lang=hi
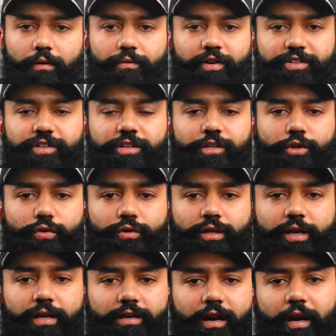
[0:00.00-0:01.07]
वर्जन की होती
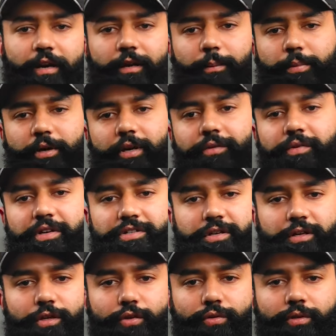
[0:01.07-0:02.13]
है या इंटरप्रेटेड
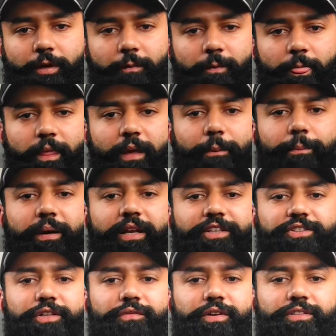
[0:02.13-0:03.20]
वर्जन की होती है
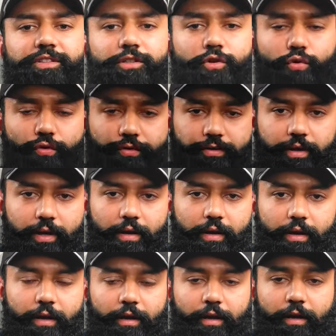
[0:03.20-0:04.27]
कंपाइलेशन वर्जन कौन सा
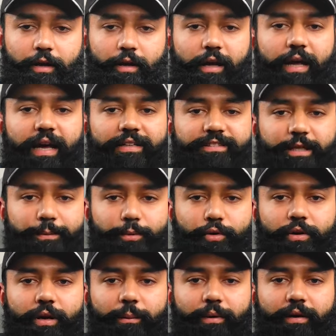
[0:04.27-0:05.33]
है ऐसे
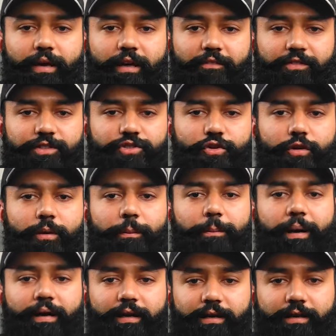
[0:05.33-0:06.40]
प्रोग्रामिंग लैंग्वेज जो
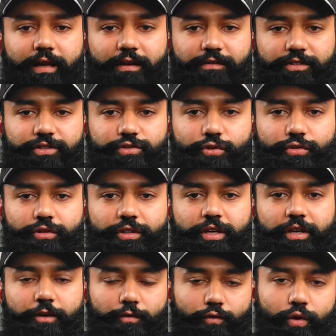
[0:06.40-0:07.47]
कंपाइलिंग लैंग्वेजेस होती
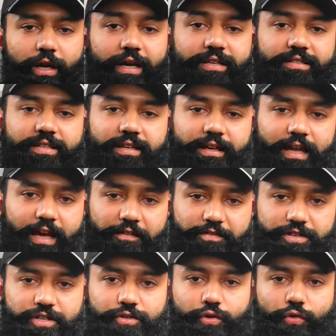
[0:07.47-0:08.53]
हैं वो ऐसी
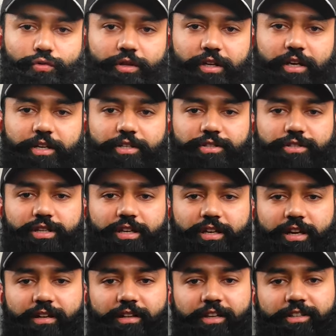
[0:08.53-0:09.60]
लैंग्वेजेस होती हैं
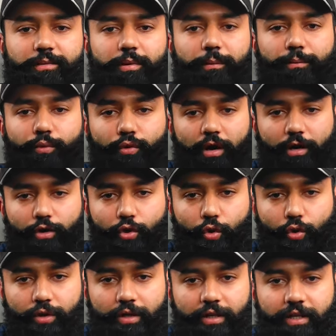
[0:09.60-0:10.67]
जिनके अंदर जब हम पूरा
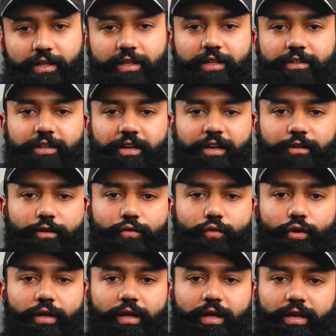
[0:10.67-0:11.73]
कोड लिख लेते हैं तो
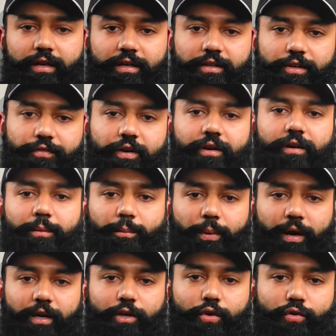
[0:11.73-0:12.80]
वो एक ही दफ़ा
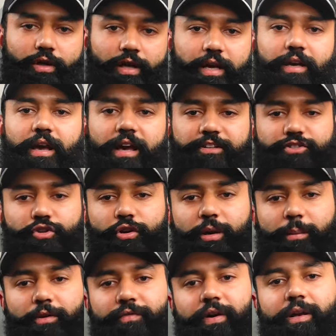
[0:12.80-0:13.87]
कंपाइल होकर एक
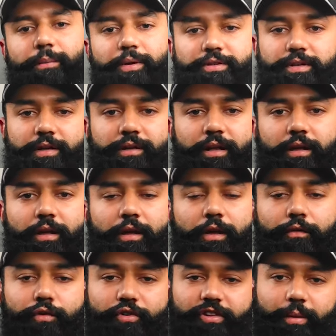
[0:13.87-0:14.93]
एग्जीक्यूटेबल फाइल बन जाता है
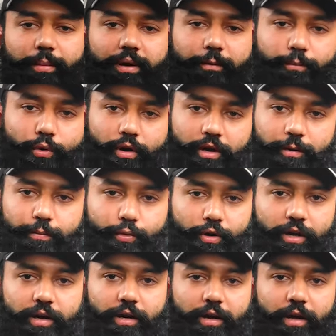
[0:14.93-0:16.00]
फॉर एग्जाम्पल पूरा का पूरा